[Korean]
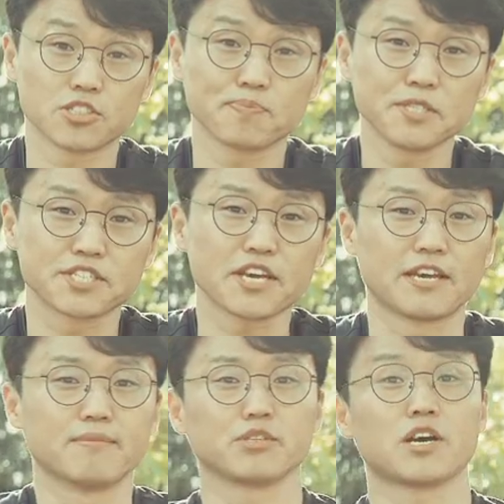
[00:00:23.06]
첫
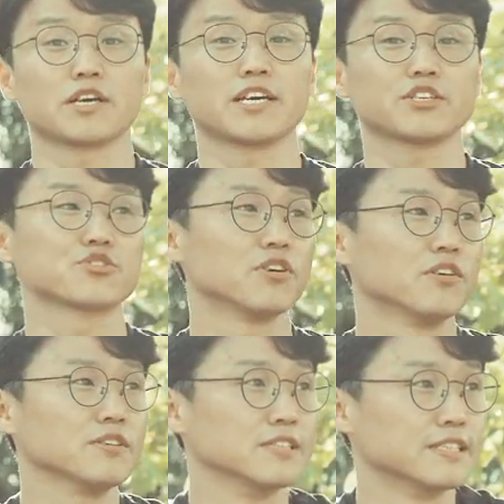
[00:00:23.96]
번째, 뭐
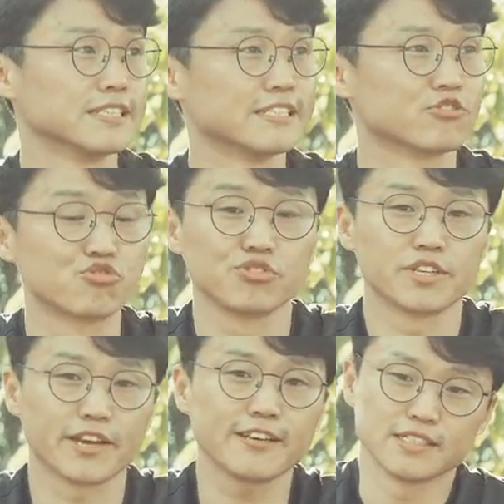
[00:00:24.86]
당연하겠죠.
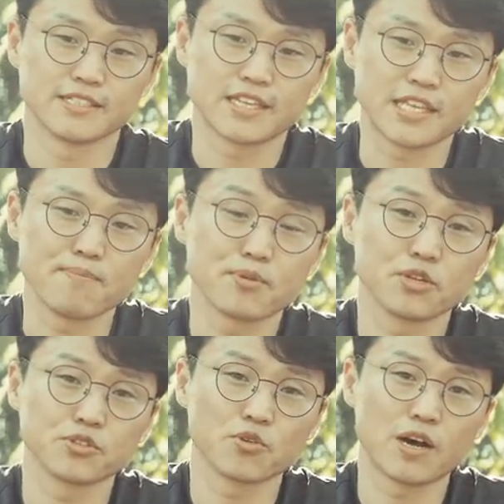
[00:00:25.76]
주일에 내
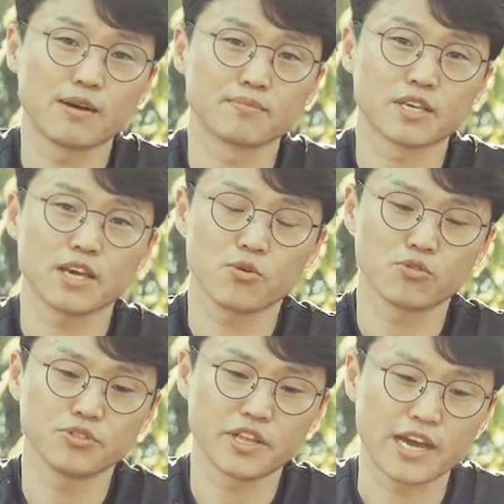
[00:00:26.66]
남편과 함께
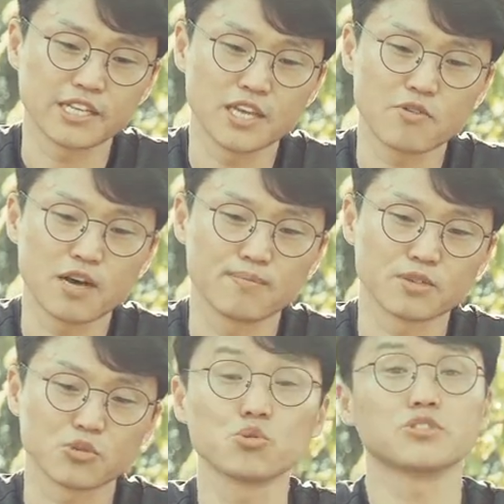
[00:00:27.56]
혹은 내 아내와
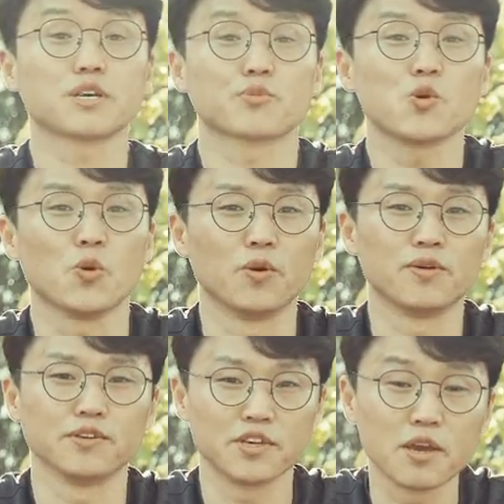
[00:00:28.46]
함께 손을 잡고
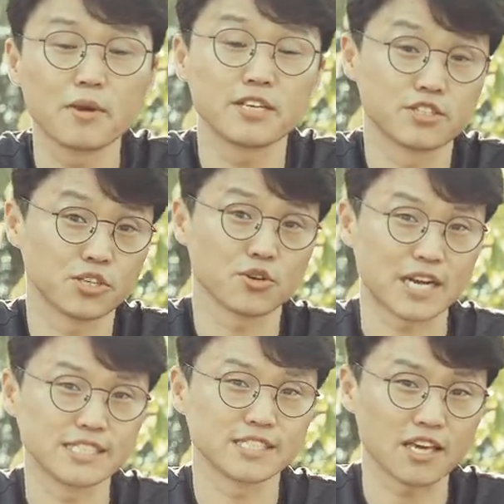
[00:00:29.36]
예배를 드리러
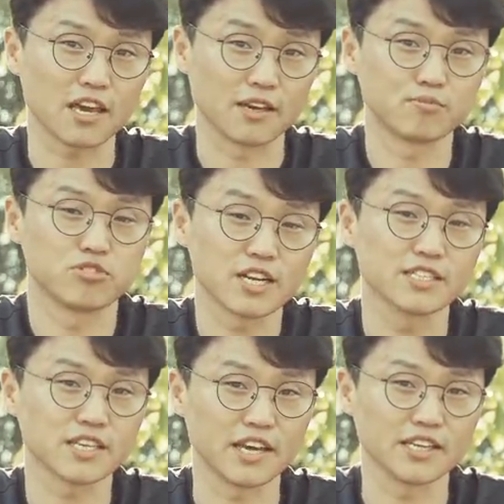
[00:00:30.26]
가는 게
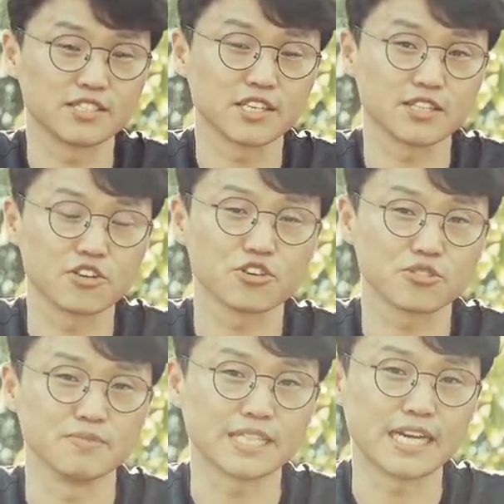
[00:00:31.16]
불가능해지게 될
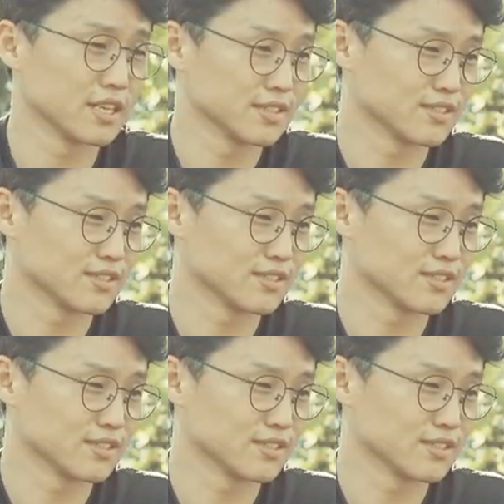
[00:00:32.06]
것입니다.